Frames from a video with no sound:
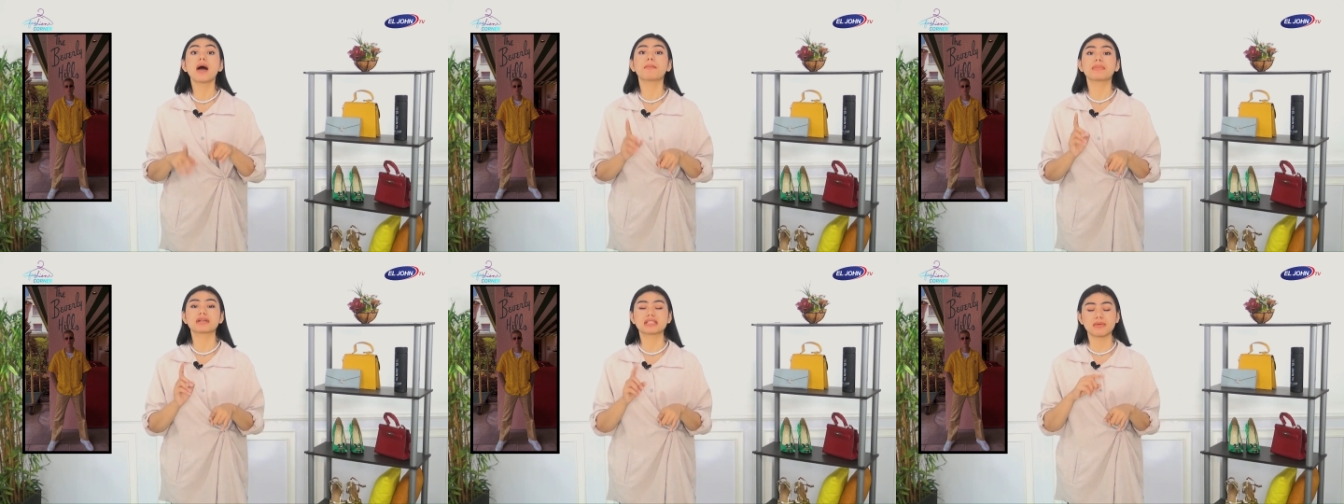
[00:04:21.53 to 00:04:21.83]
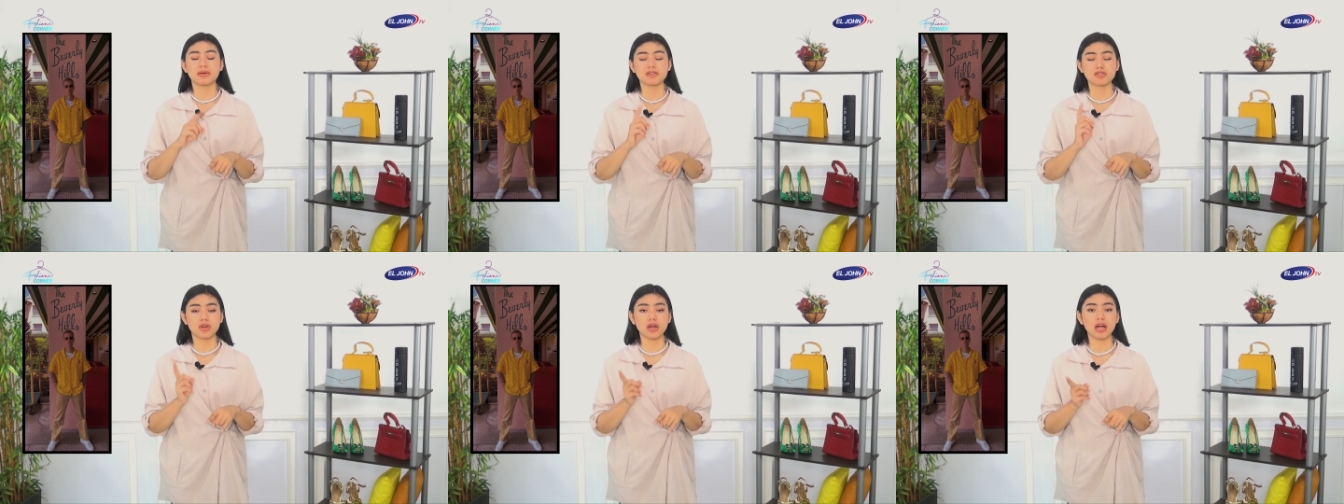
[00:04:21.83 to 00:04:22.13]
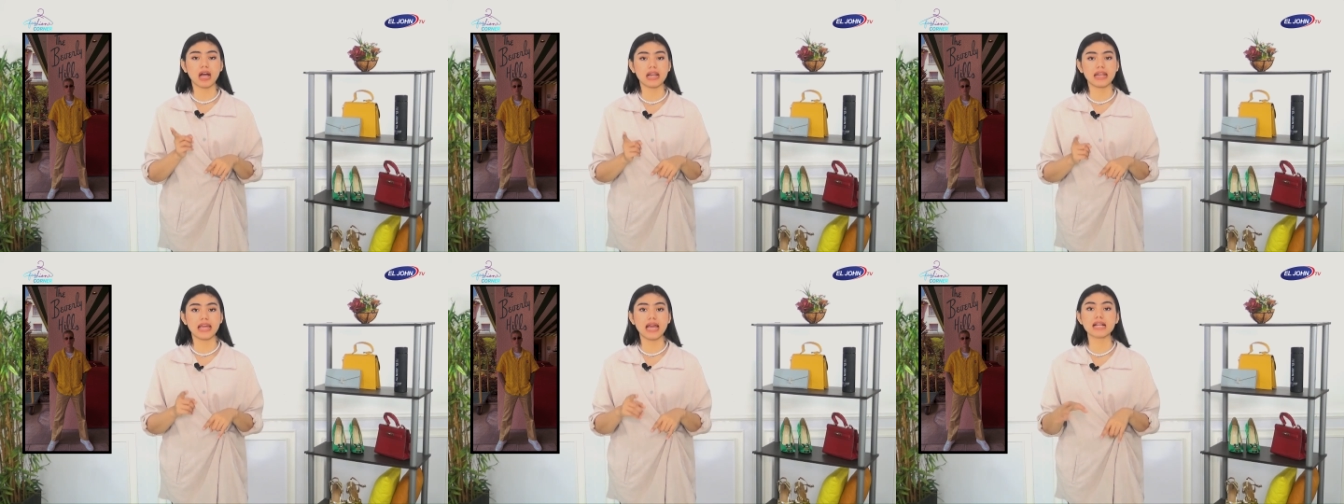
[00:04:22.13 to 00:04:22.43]
masih masuk
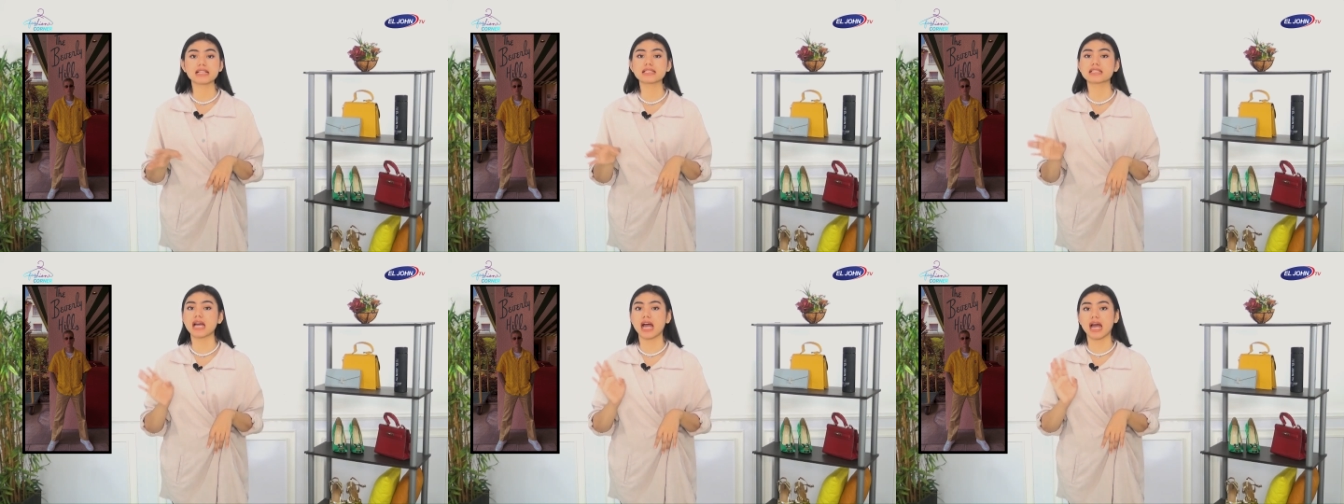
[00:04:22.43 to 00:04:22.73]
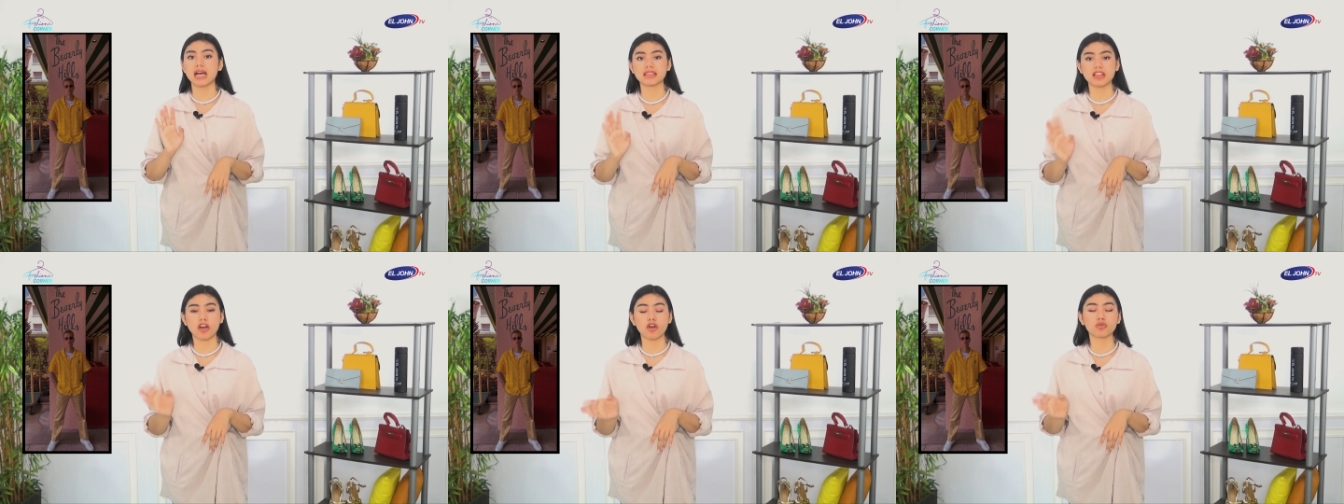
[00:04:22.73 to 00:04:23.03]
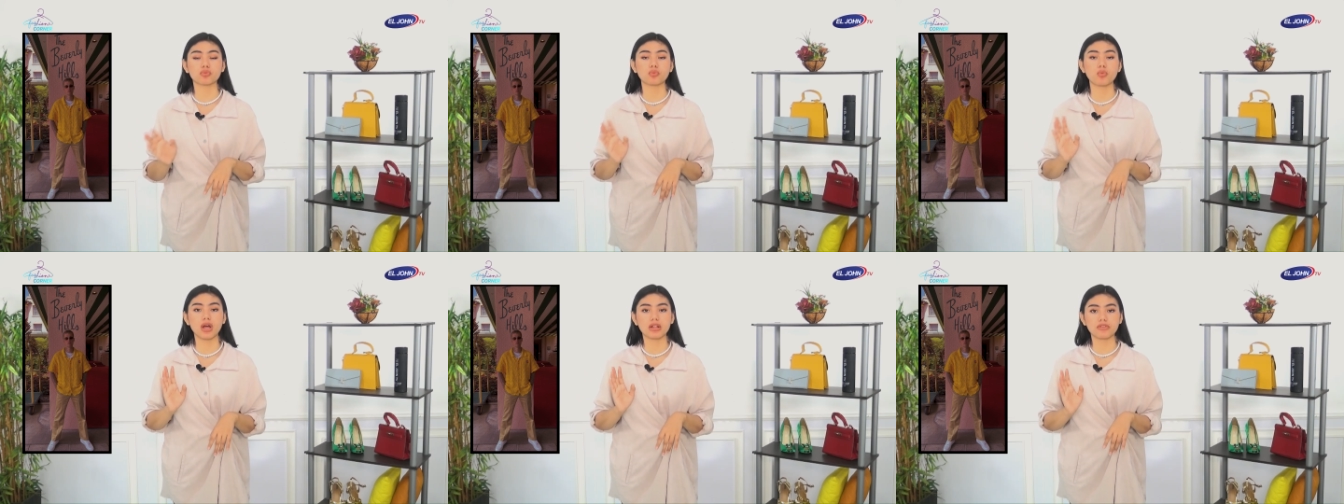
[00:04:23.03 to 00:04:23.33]
ke kalian, jangan
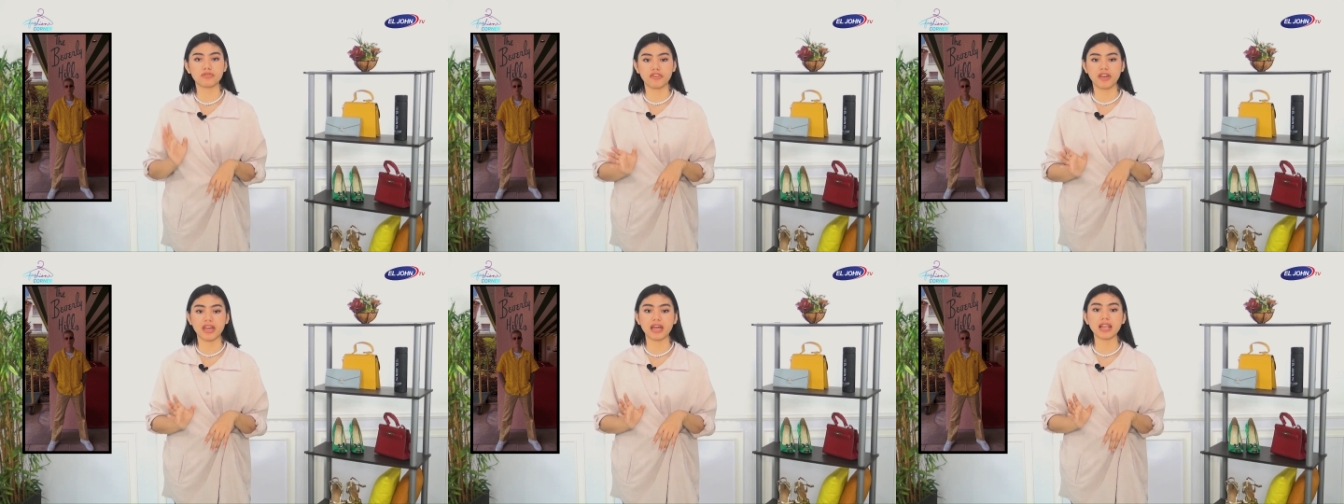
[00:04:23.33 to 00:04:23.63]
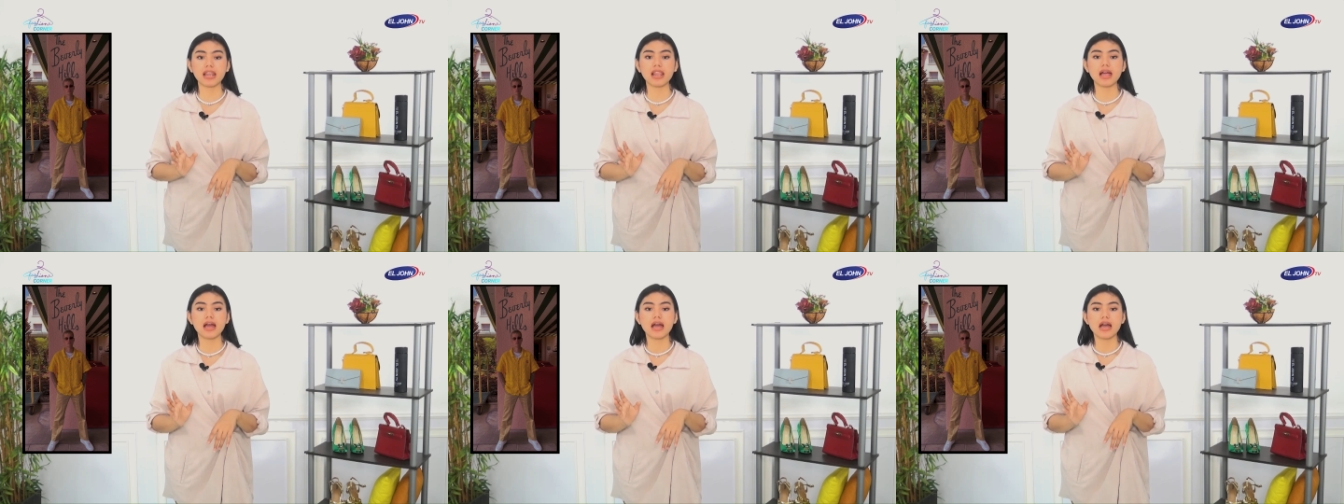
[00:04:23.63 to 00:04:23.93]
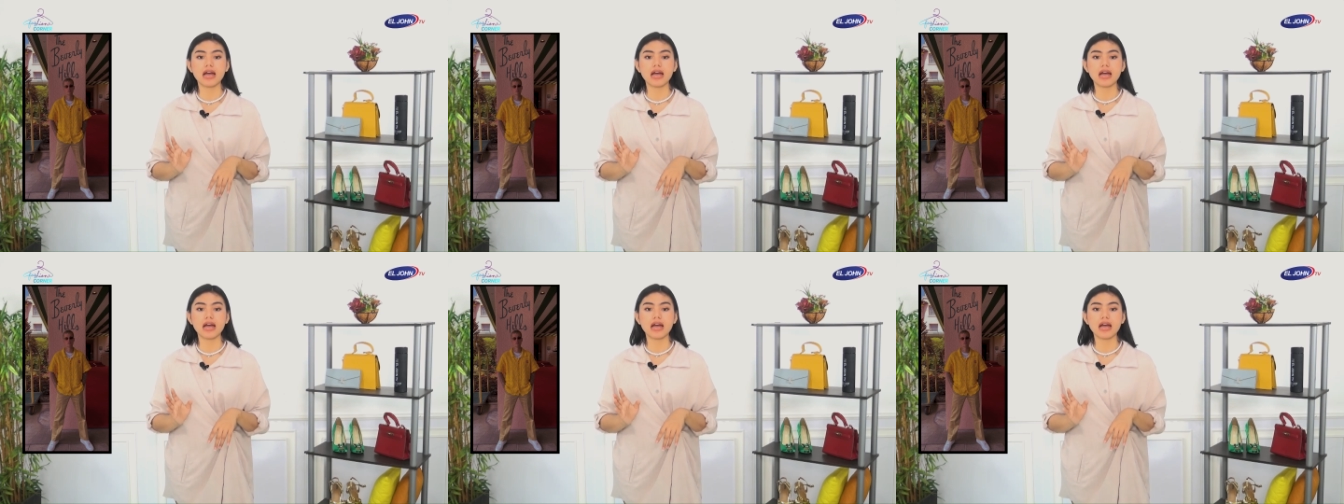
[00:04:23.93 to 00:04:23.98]
takut buat fail.